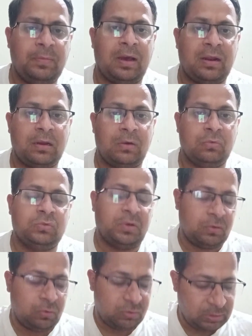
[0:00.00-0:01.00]
मैं भी मान रहा हूँ उस
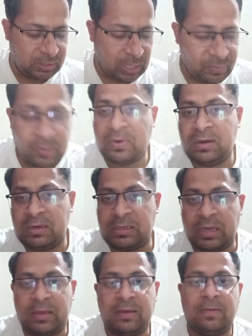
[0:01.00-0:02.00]
वकील को सज़ा भी मिलनी
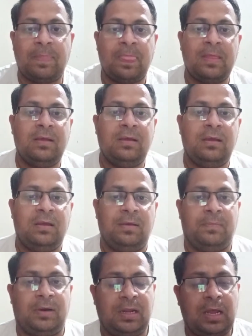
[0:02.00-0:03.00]
चाहिए
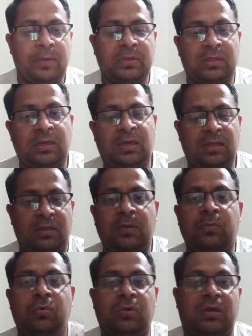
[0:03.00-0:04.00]
मगर आप इतने
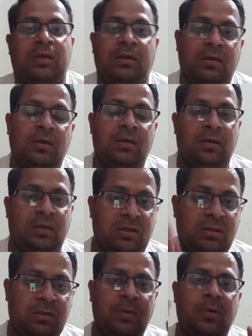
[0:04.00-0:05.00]
कितने मूर्ख हैं कि
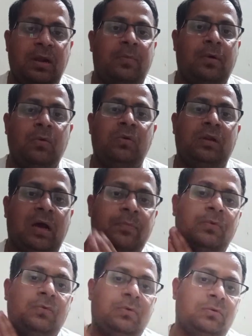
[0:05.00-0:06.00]
इतना बड़ा अमाउंट
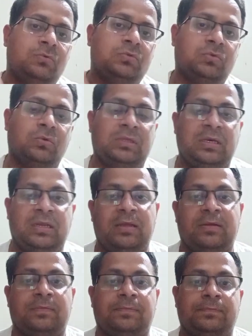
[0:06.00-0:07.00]
आप उसको दे रहे
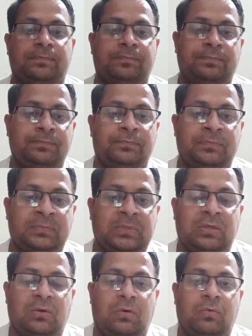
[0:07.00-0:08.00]
हैं
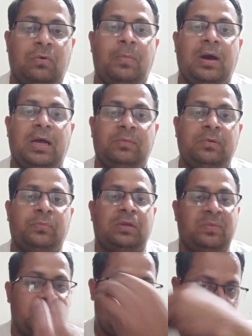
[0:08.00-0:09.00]
और वो बाद में
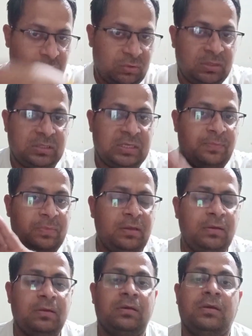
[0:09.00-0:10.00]
पूरा पैसा खुद की जेब
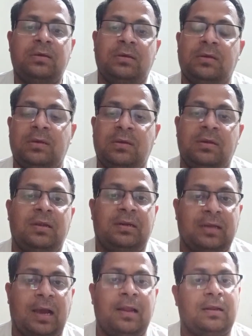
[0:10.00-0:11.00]
में
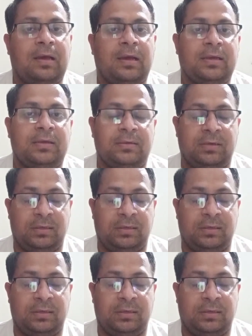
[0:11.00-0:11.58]
डाल रहा है